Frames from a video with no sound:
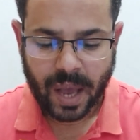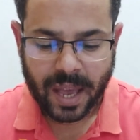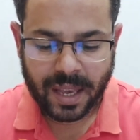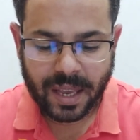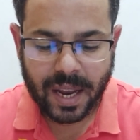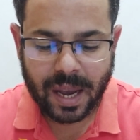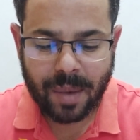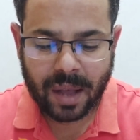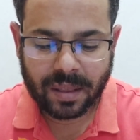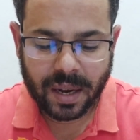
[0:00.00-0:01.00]
هيجي لي يا
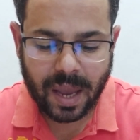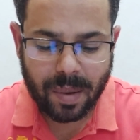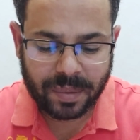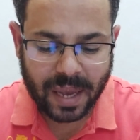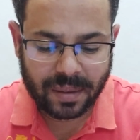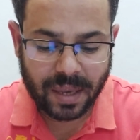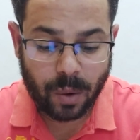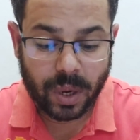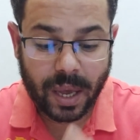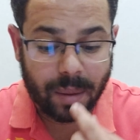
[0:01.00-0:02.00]
جماعه الترجمه بتاعتي
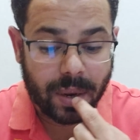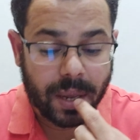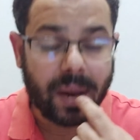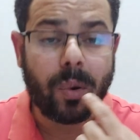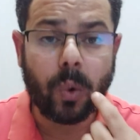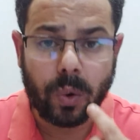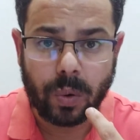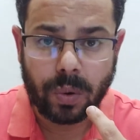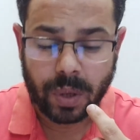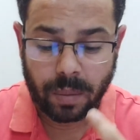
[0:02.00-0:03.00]
او الكلام اللي انا
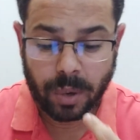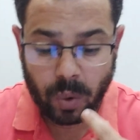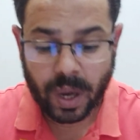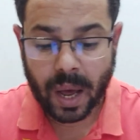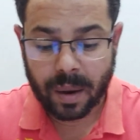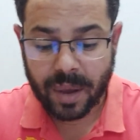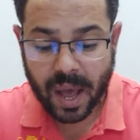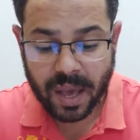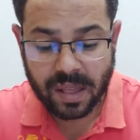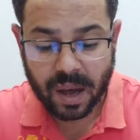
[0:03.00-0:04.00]
بقوله باللغه العربيه
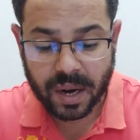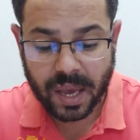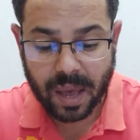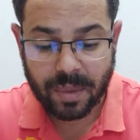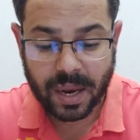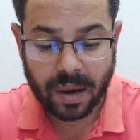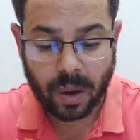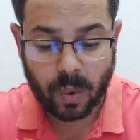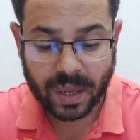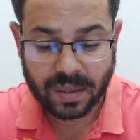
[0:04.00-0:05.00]
هيظهر كاملا
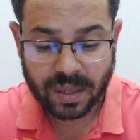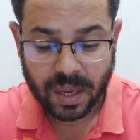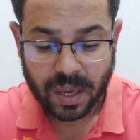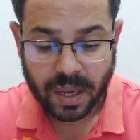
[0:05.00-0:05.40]
اهوت